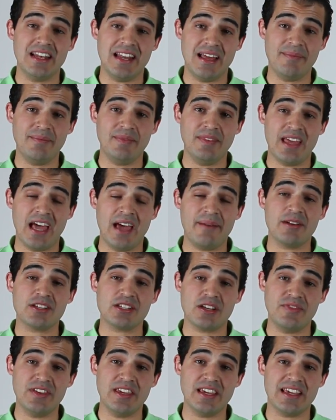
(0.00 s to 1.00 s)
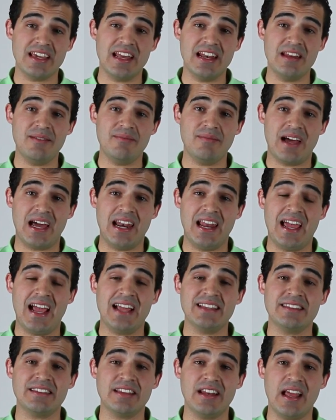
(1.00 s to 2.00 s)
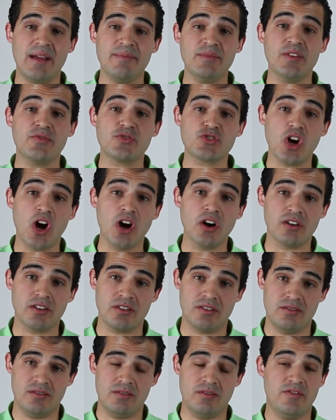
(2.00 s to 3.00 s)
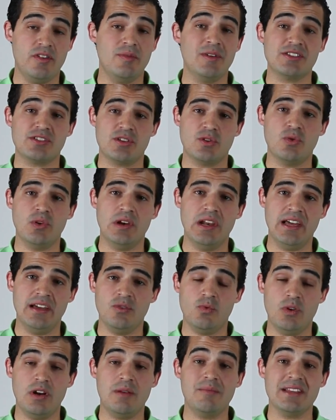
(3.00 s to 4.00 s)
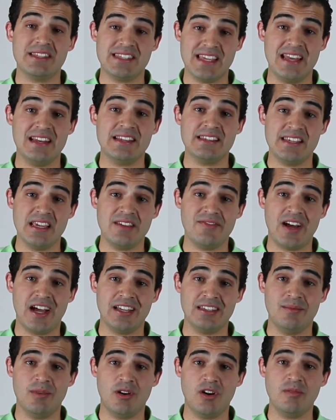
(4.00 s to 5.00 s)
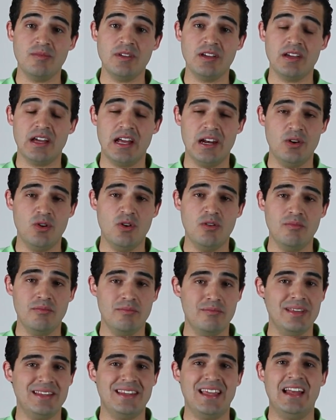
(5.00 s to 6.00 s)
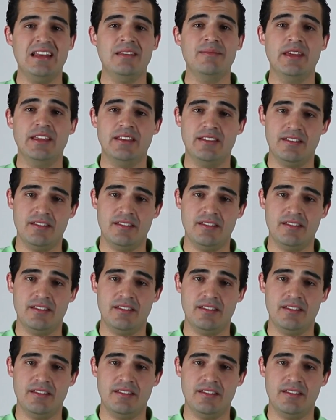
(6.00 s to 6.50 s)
الامن احمد شفيق اتكلم على اعاده الامن في شهر في مصر كلها ولما اتسال ازاي في احد البرامج قال لهم بالتعليمات